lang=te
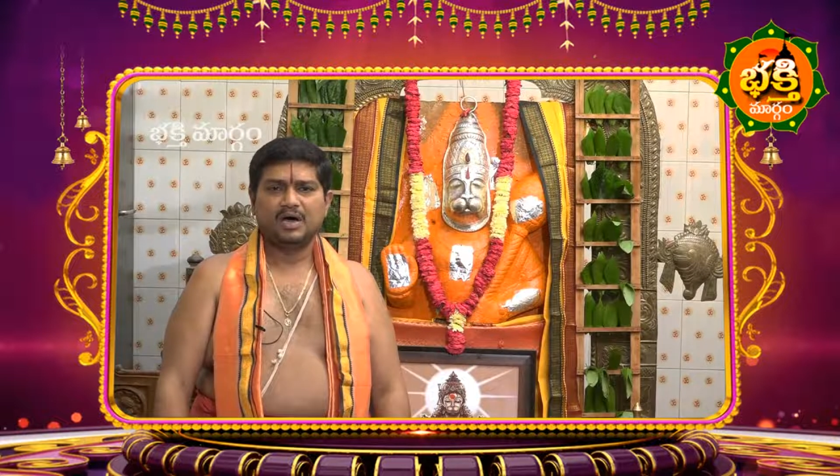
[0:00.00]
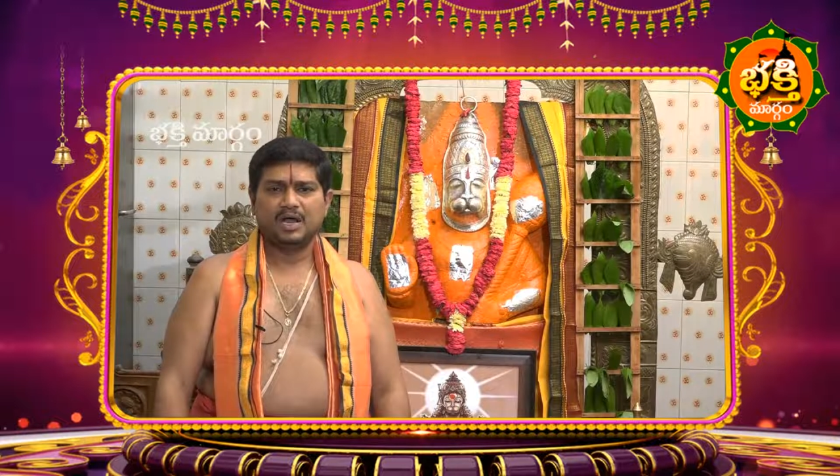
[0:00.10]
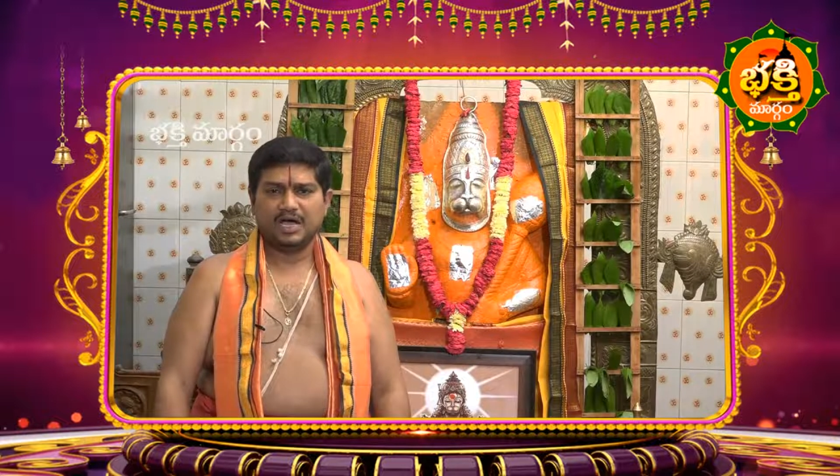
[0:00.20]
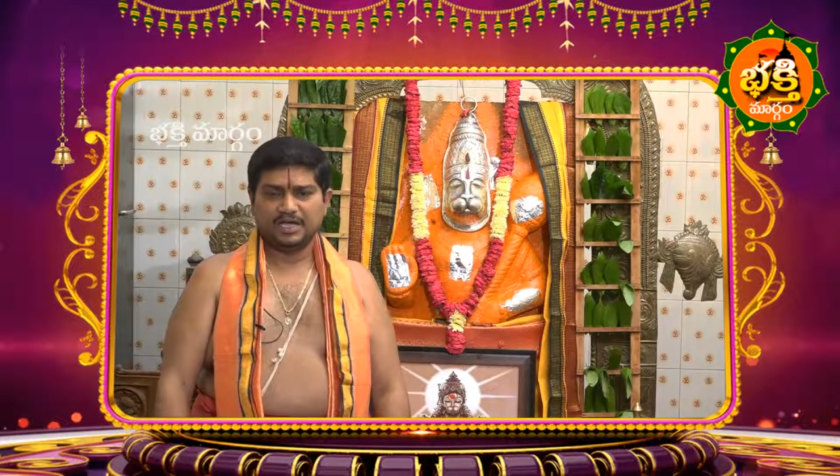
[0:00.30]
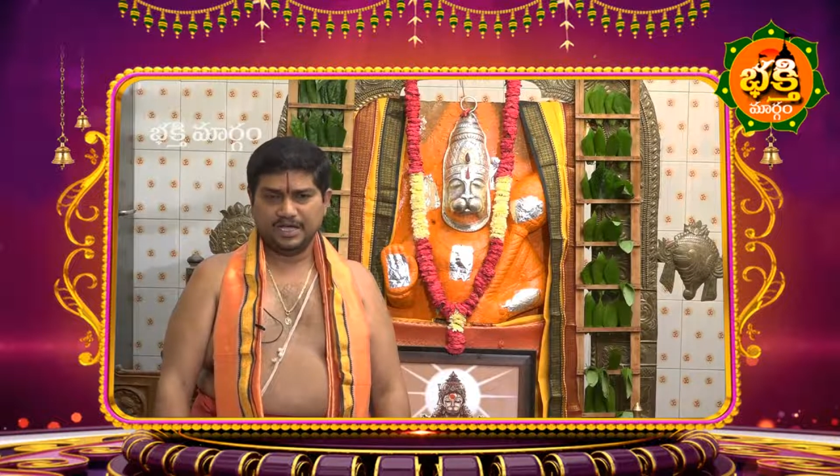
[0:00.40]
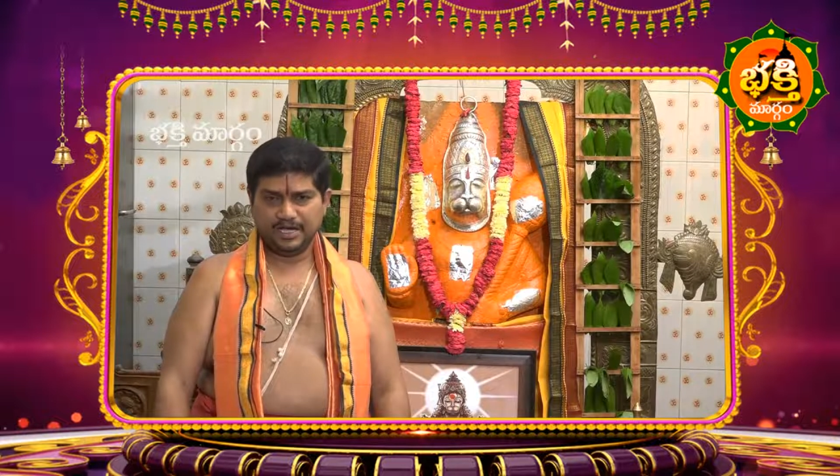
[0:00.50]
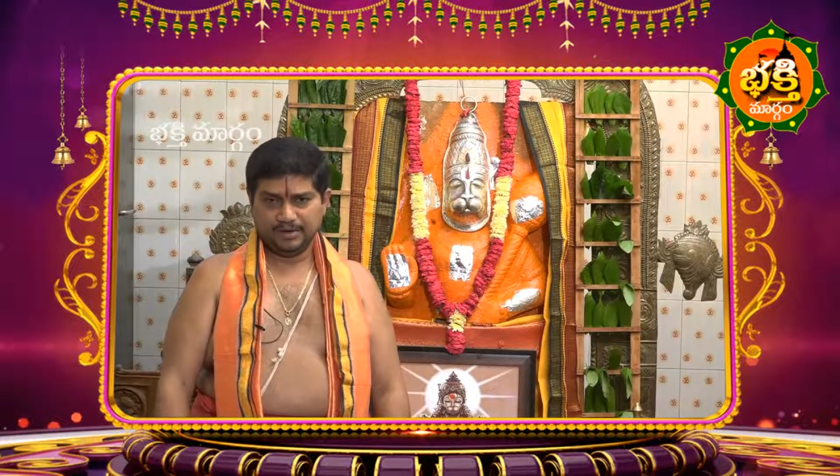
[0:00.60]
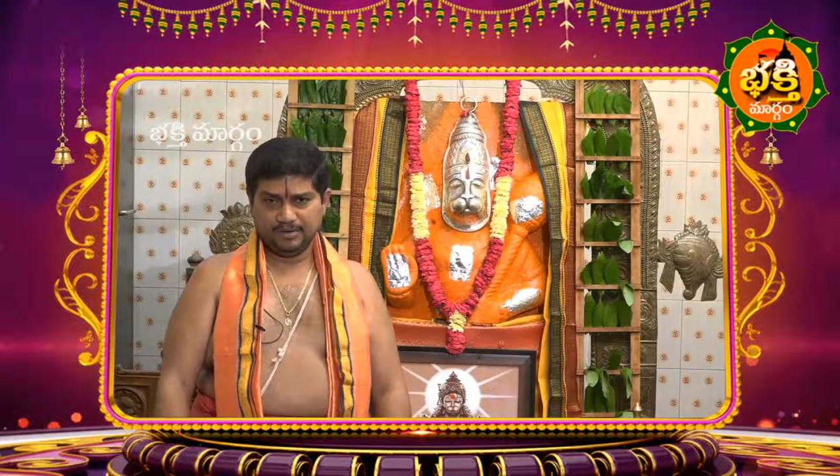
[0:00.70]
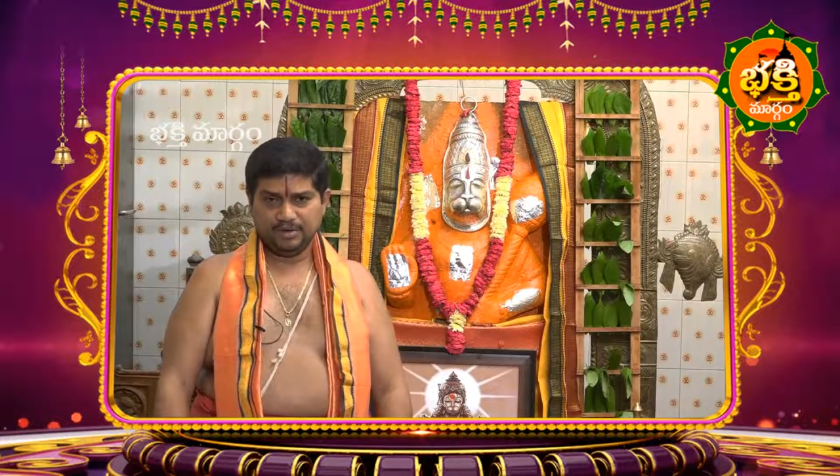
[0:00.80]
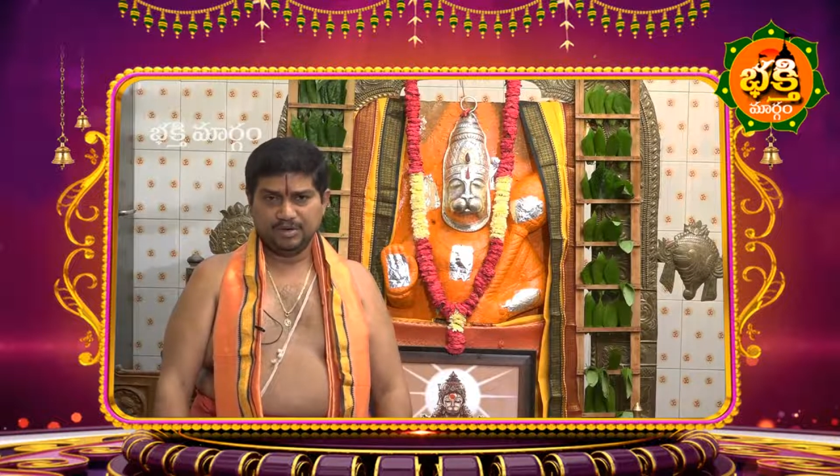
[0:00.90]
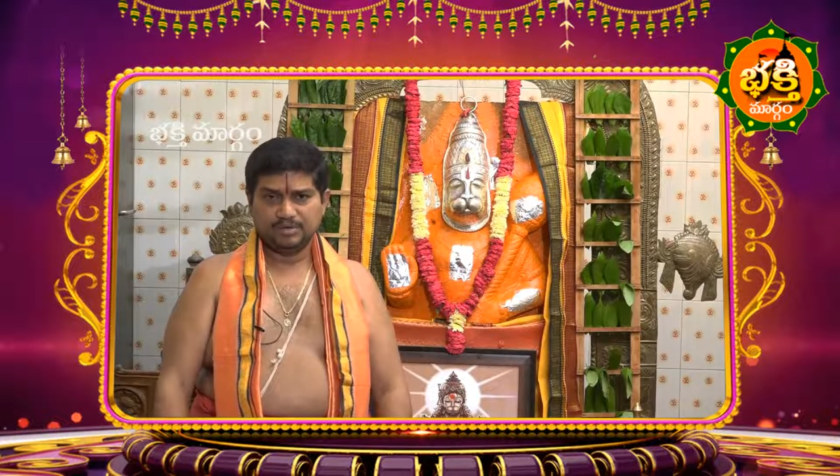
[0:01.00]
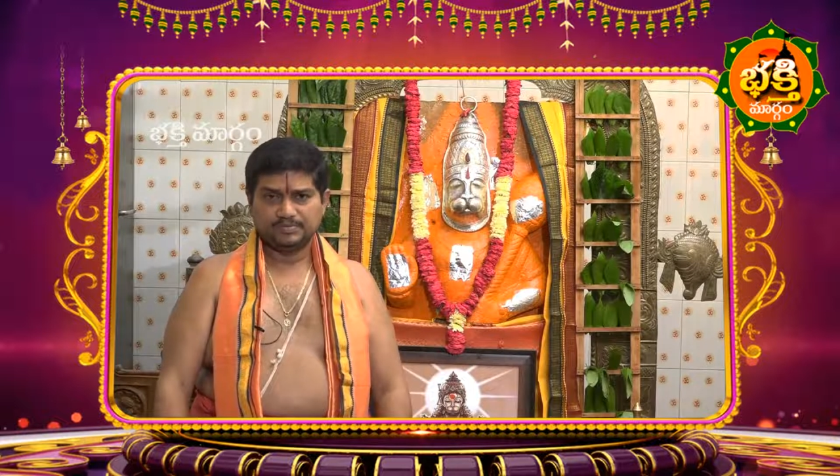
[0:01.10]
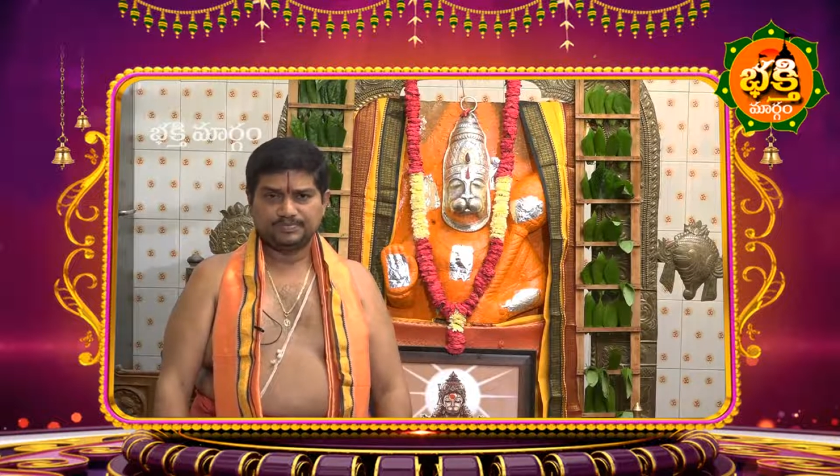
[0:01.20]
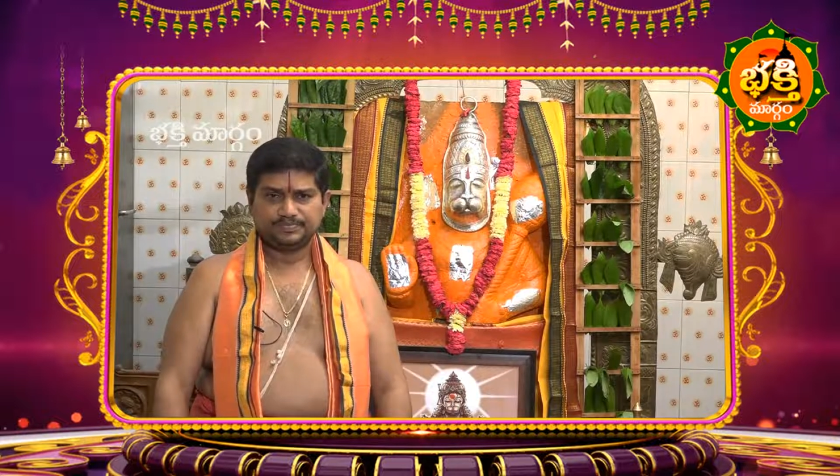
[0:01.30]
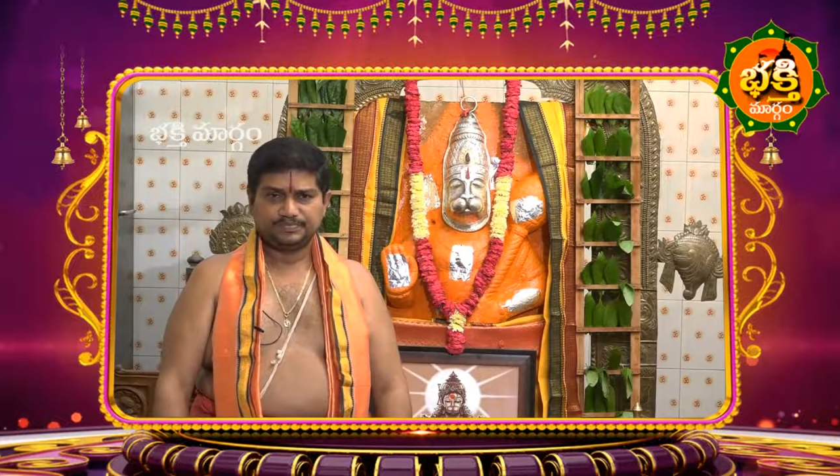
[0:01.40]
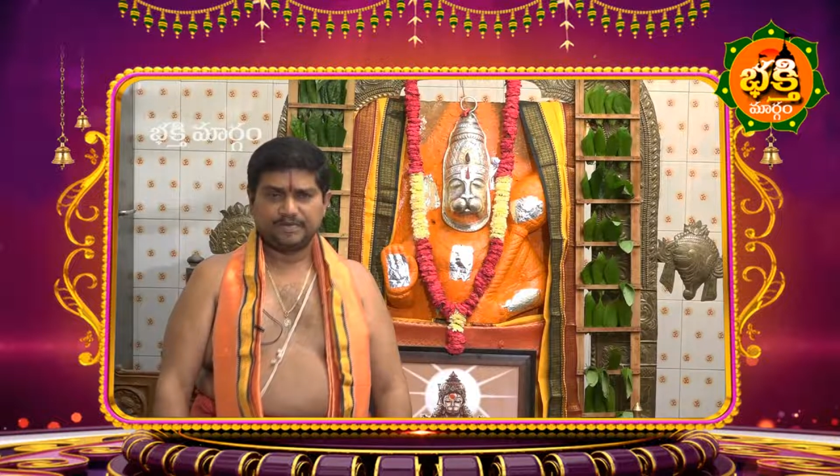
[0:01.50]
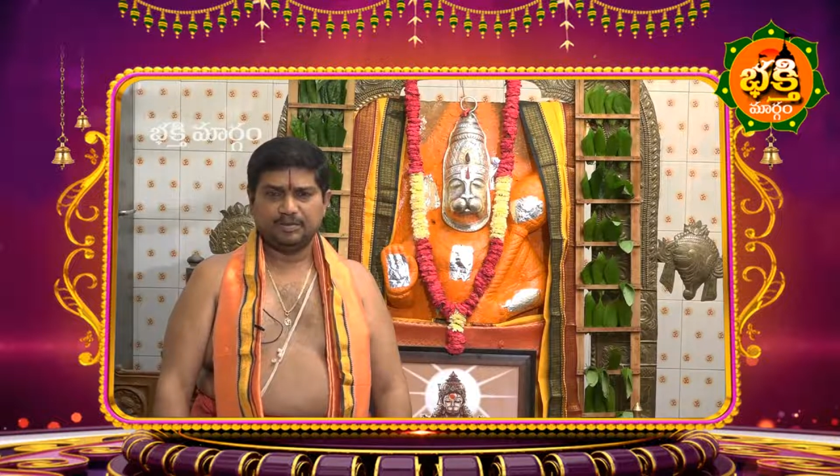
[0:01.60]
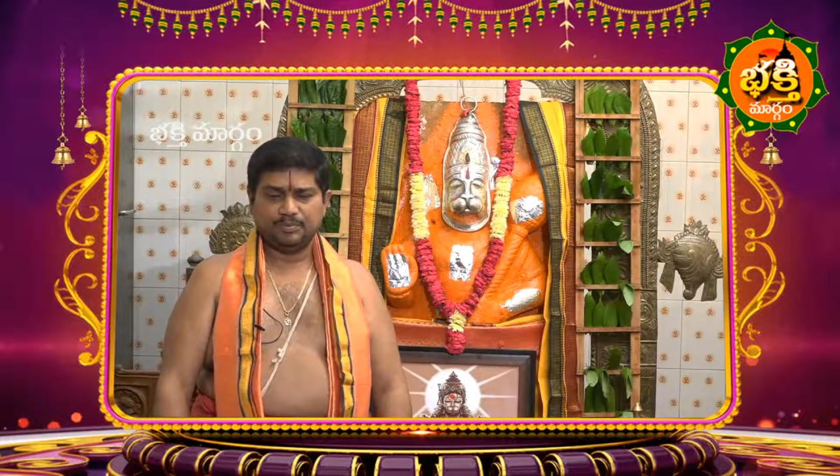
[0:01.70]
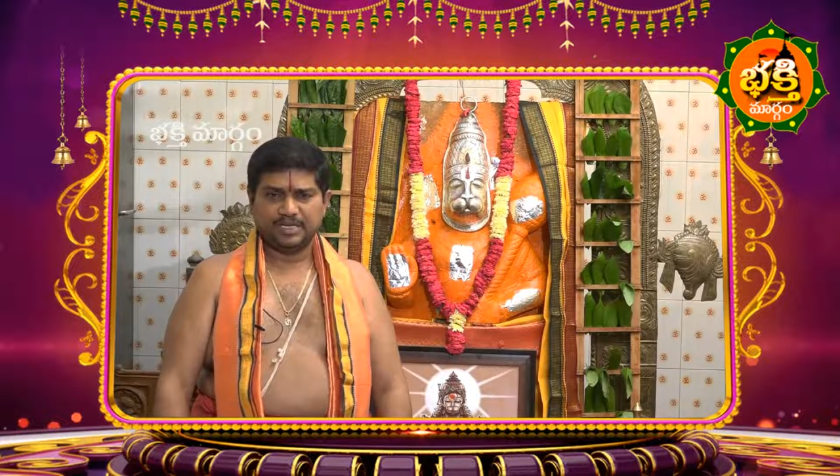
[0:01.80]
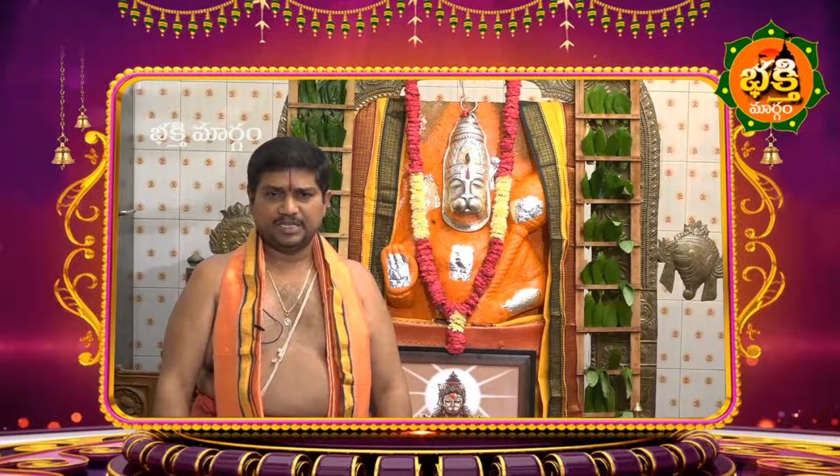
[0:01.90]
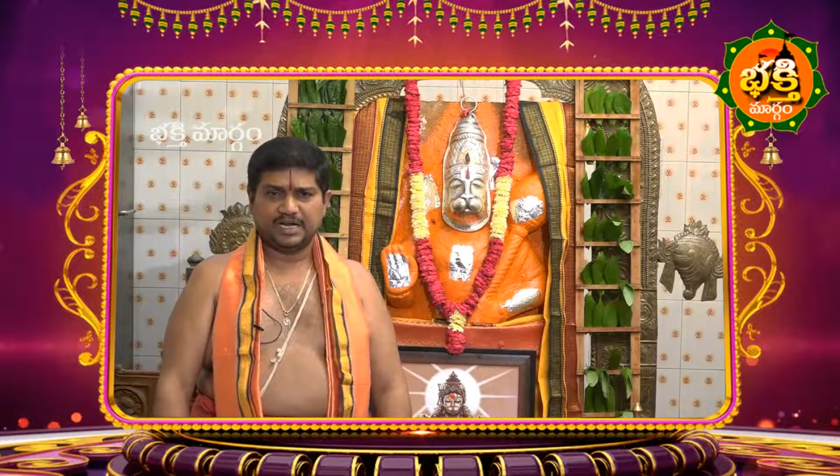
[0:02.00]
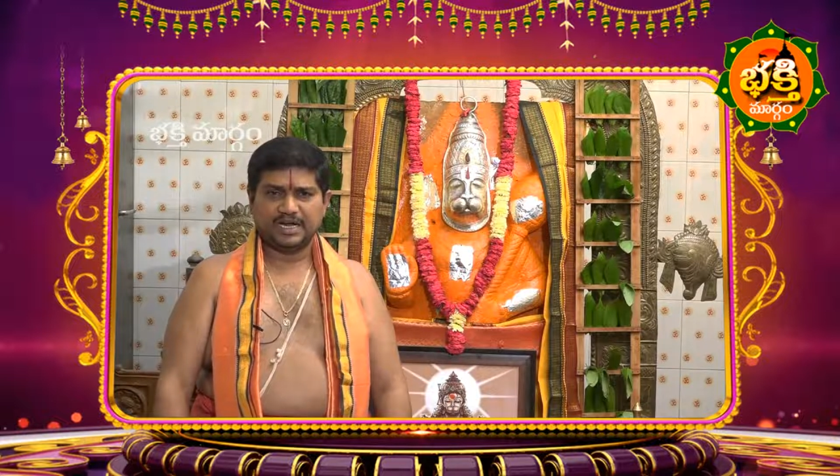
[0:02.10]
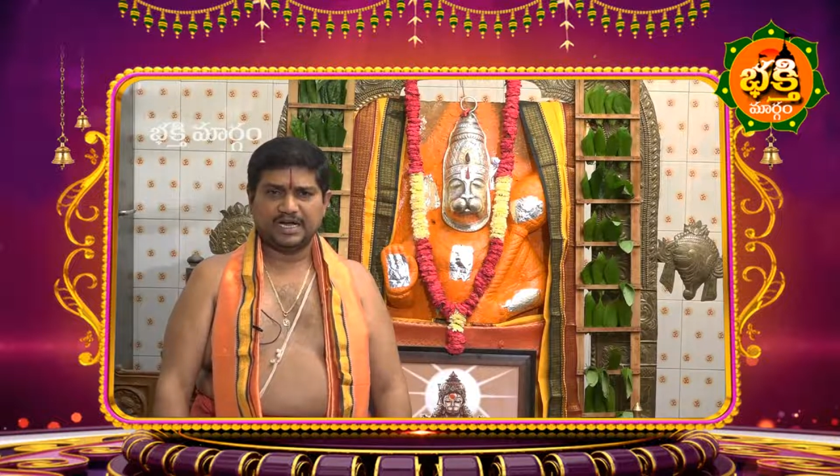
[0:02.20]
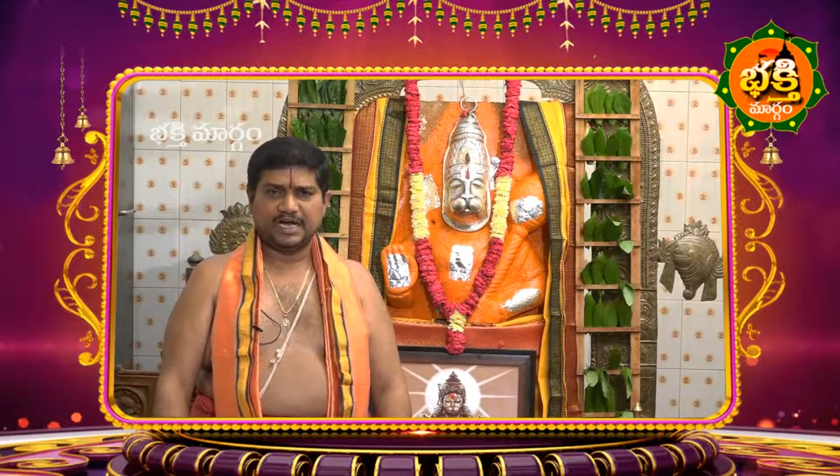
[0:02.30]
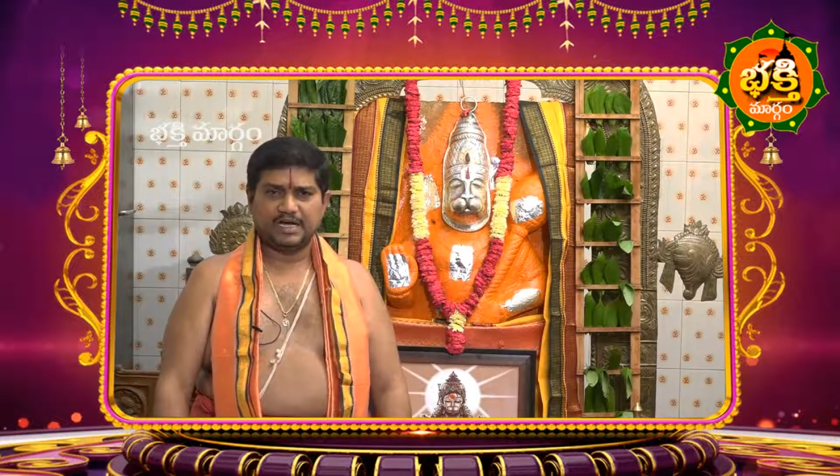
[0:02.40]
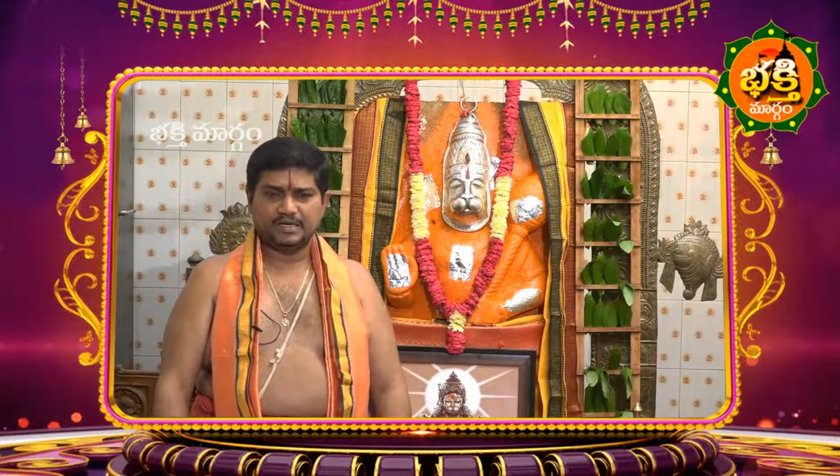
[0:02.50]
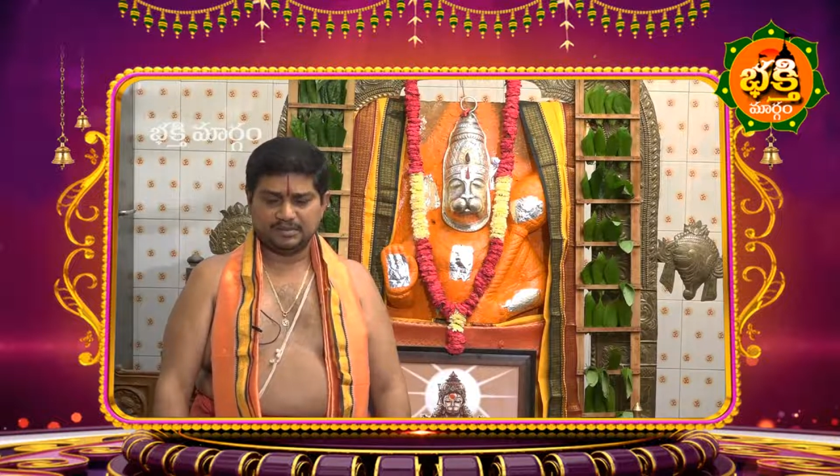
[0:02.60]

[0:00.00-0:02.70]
అలాగే రాని ప్రీతికరంగా